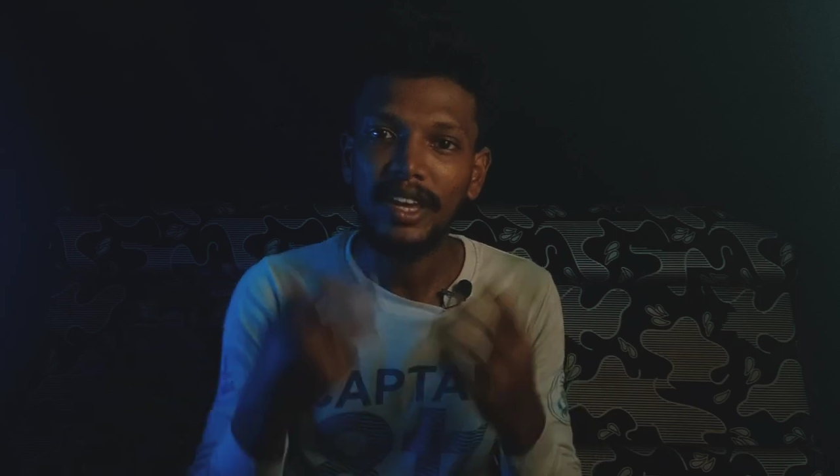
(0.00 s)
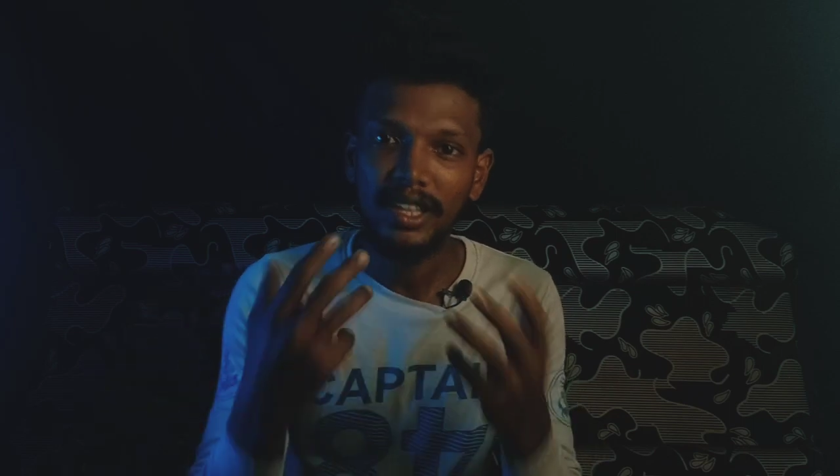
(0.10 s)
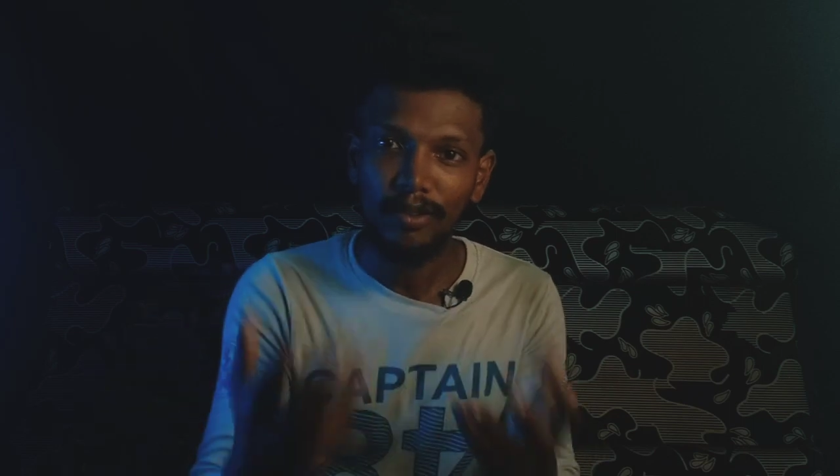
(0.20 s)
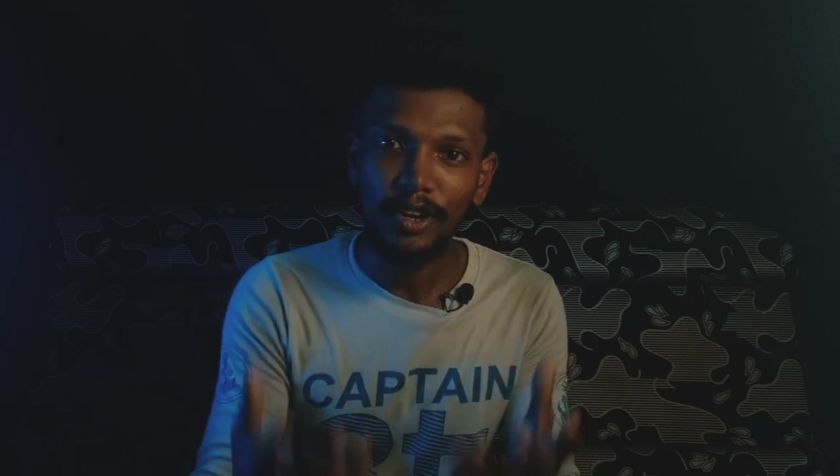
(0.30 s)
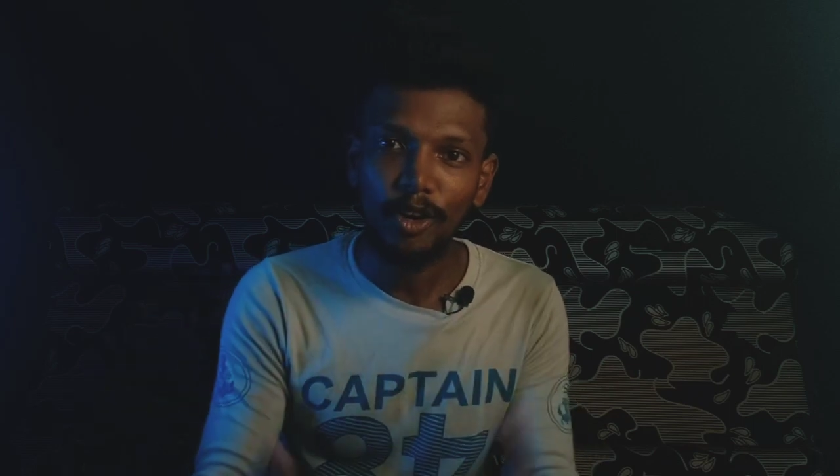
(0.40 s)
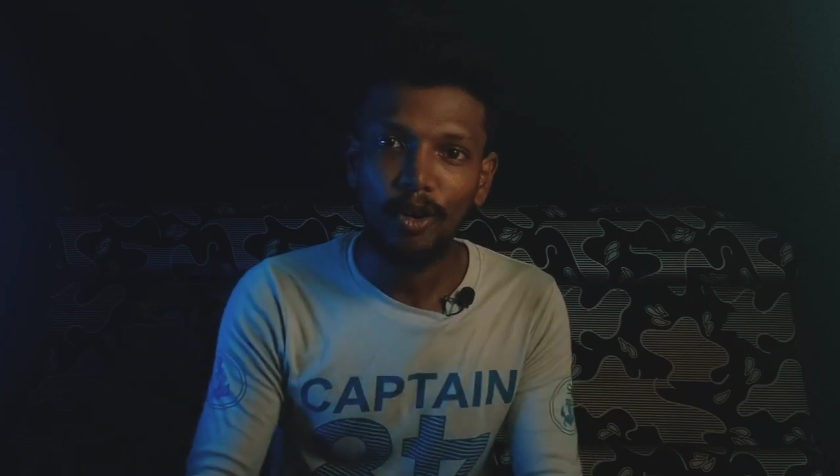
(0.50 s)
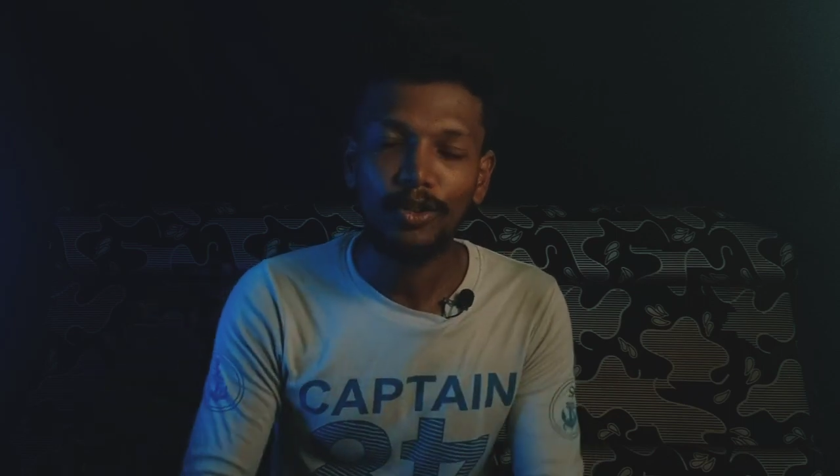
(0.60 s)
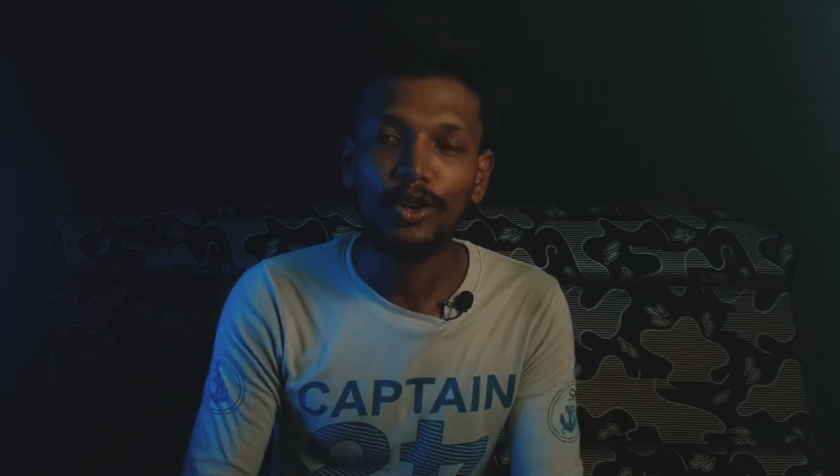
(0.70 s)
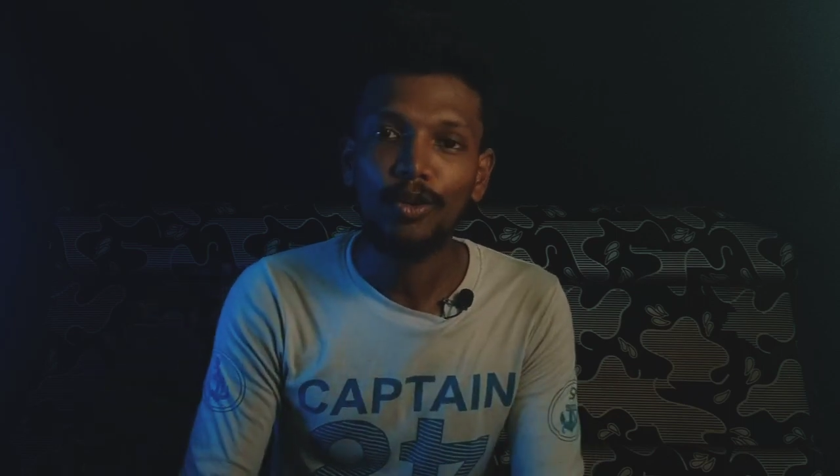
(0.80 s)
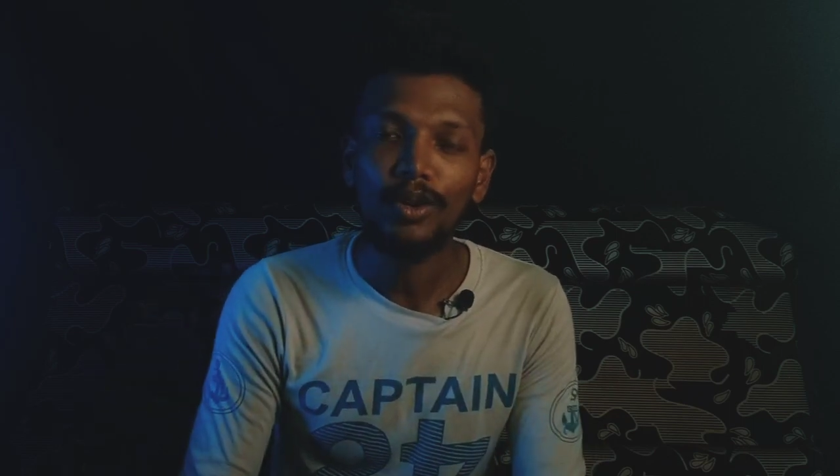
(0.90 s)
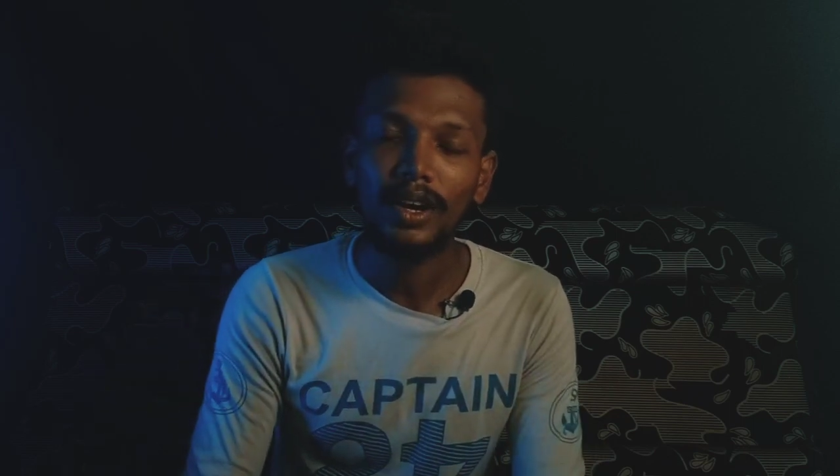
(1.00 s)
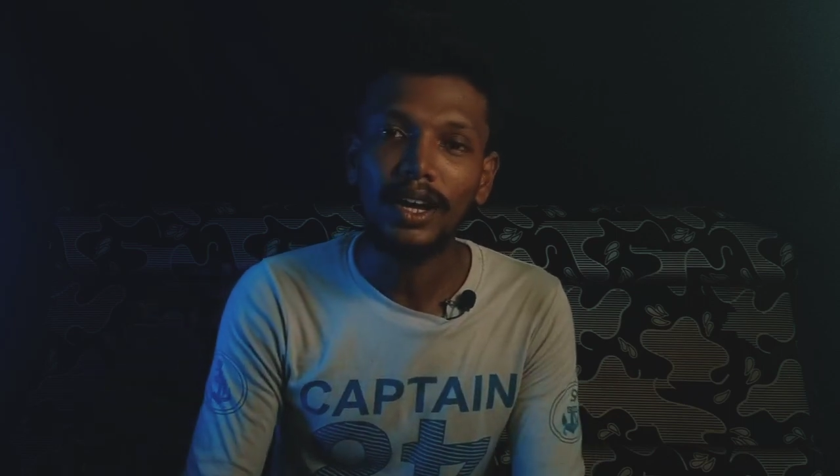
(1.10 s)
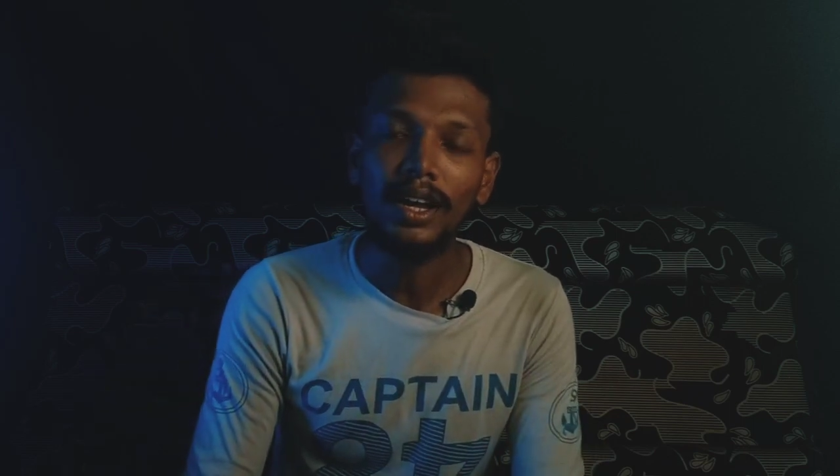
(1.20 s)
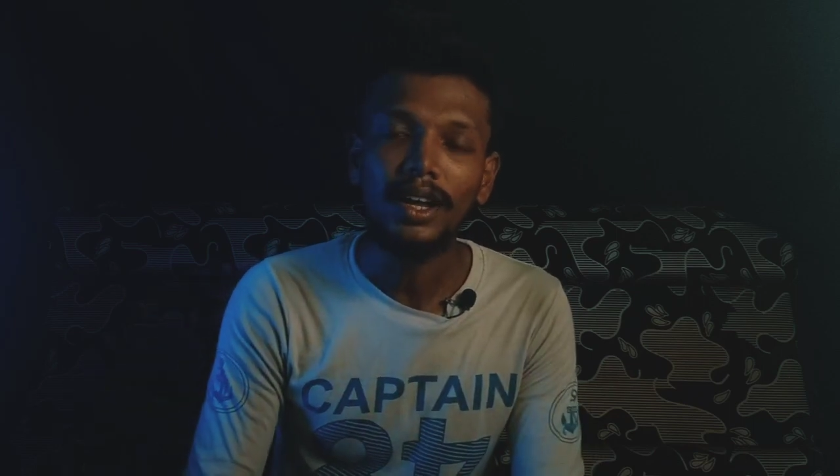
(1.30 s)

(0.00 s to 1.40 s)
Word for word: நீங்கள் அந்த வீடியோவில் வந்து கொடுங்க